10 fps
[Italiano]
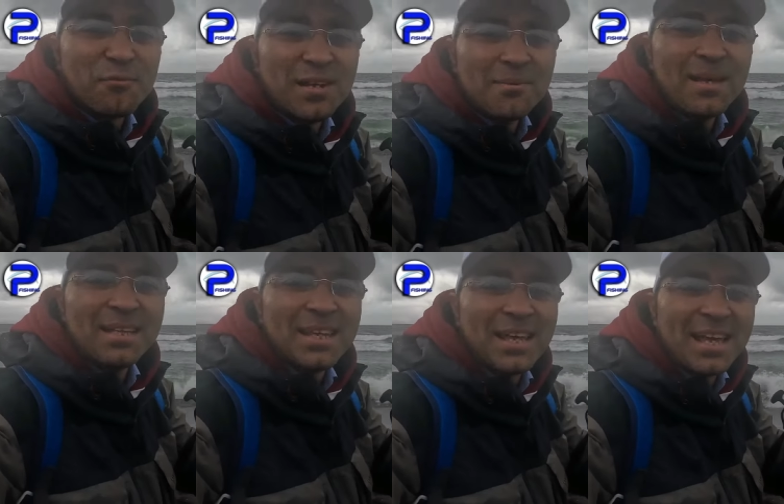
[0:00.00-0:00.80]
ritorna
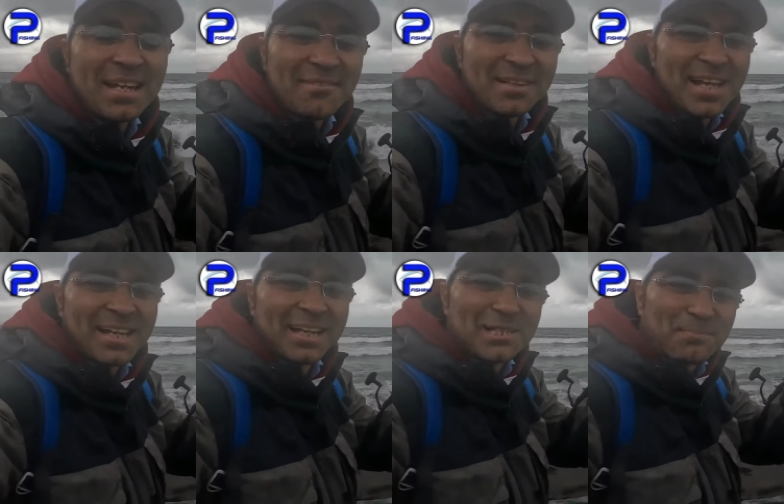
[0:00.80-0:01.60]
nella coda
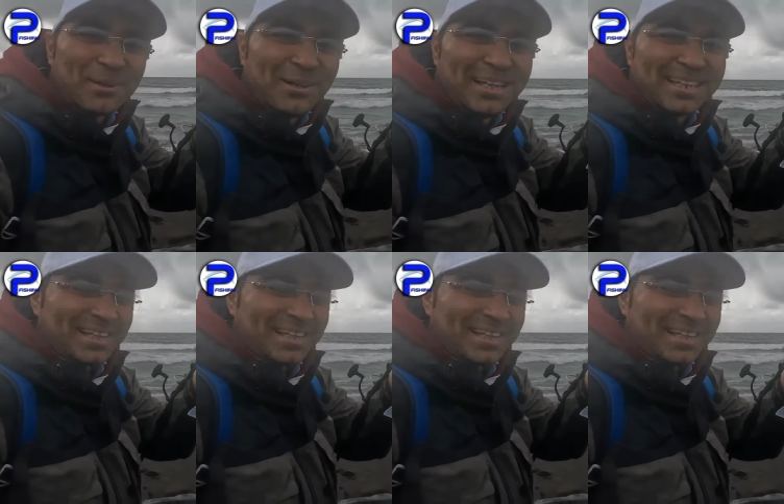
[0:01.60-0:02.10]
per